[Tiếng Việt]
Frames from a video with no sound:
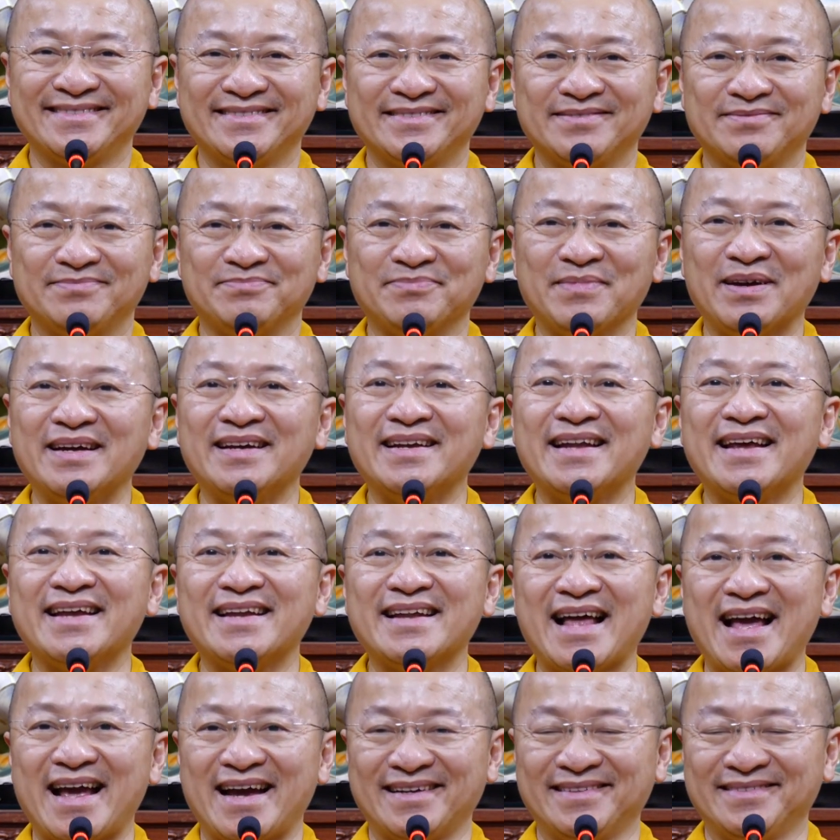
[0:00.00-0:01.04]
bị lây
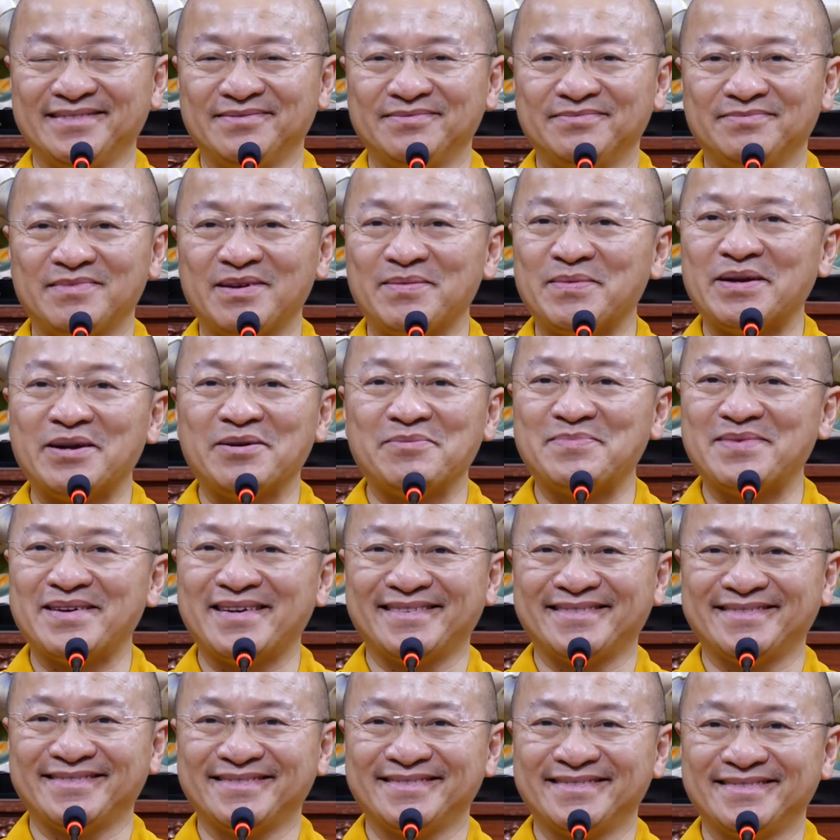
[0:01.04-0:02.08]
lan mà mình không
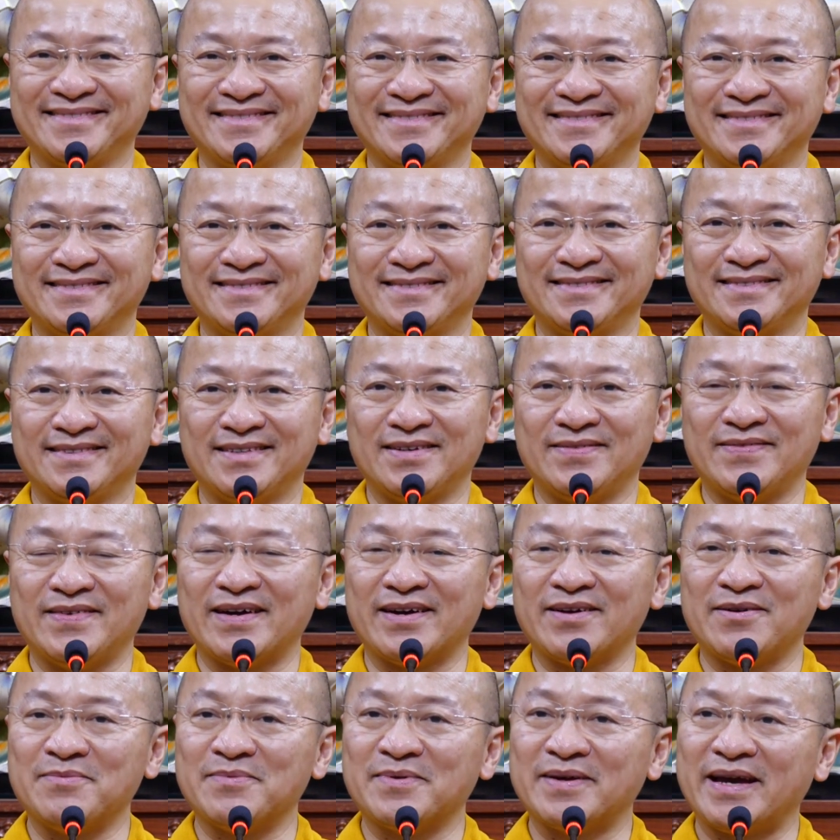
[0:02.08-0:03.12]
biết, về
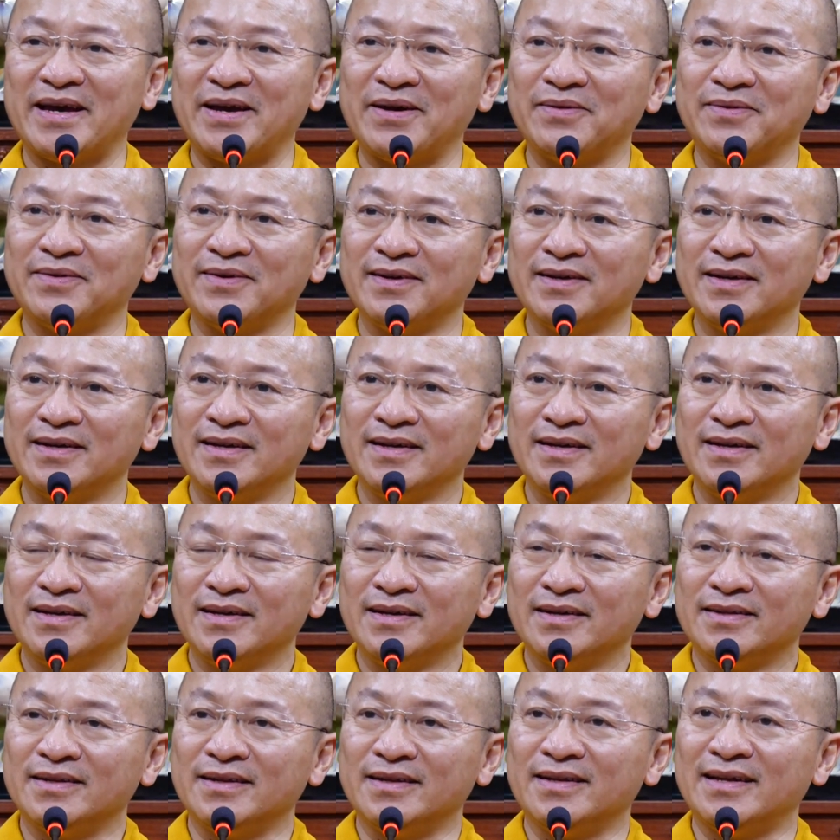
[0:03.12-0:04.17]
không khéo
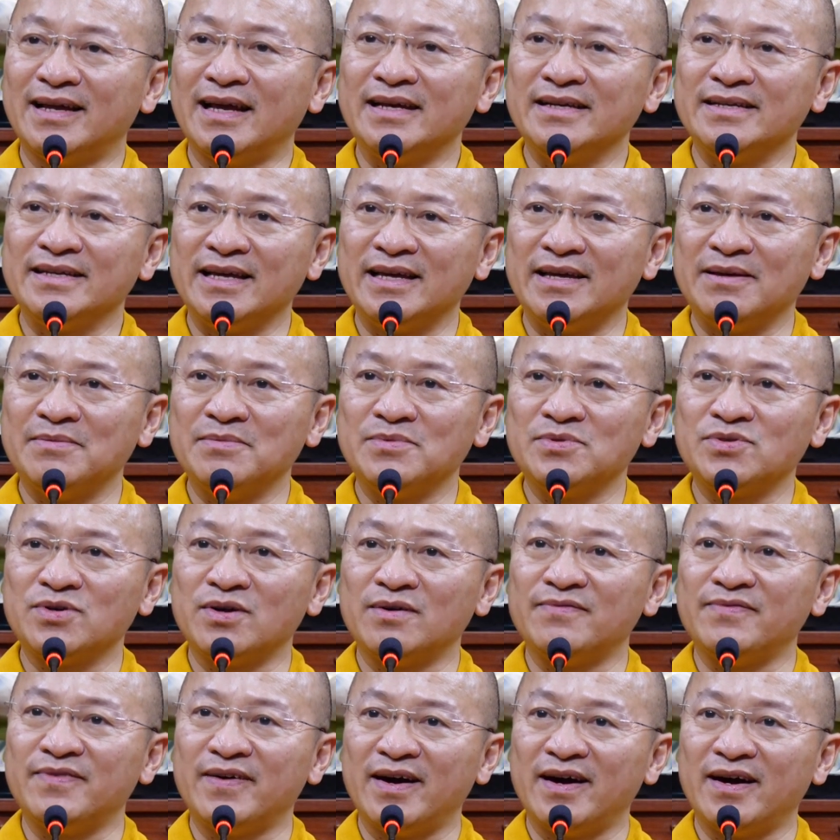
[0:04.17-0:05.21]
thì lây nhiễm cho
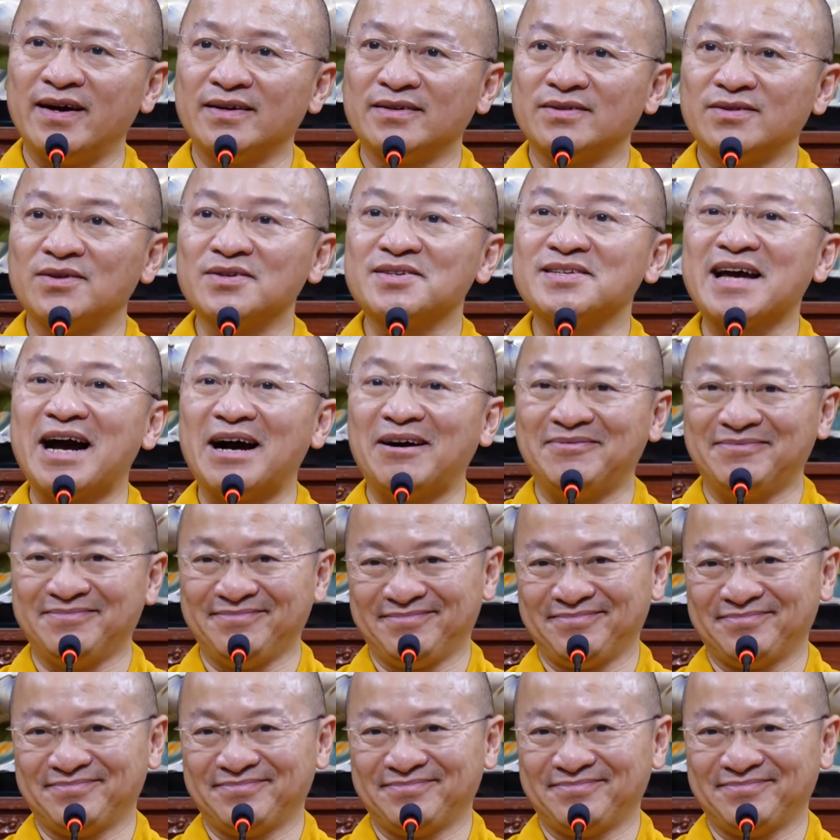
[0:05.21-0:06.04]
vợ, cho chồng,